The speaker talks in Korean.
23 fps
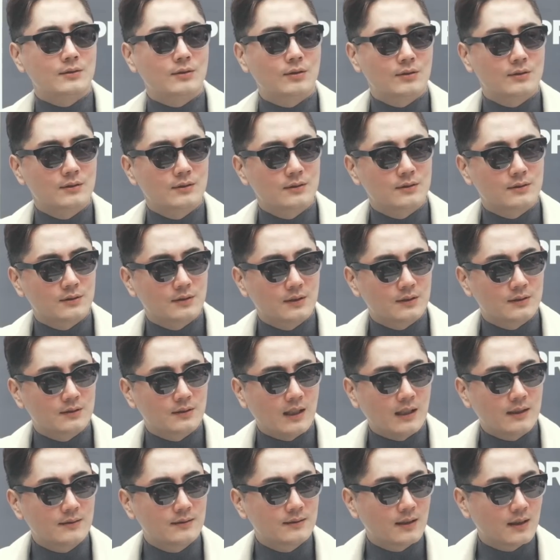거는
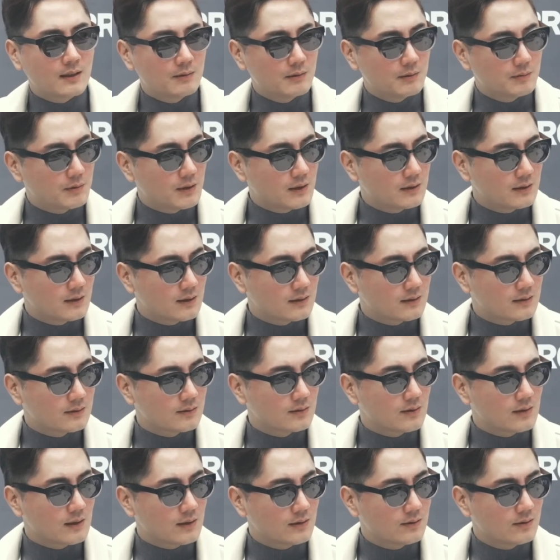사는 사람 입장이라 그런
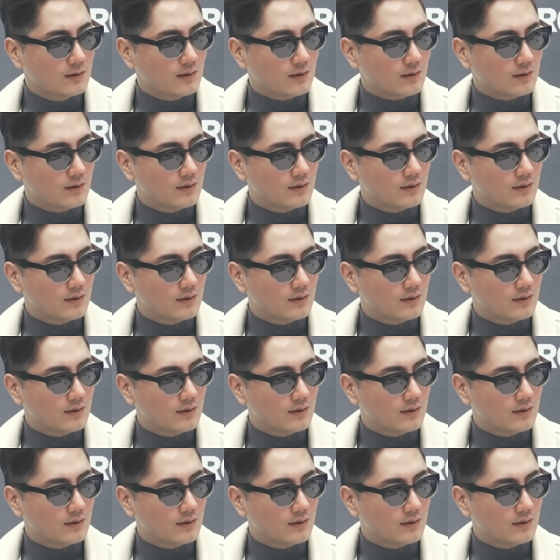거겠죠?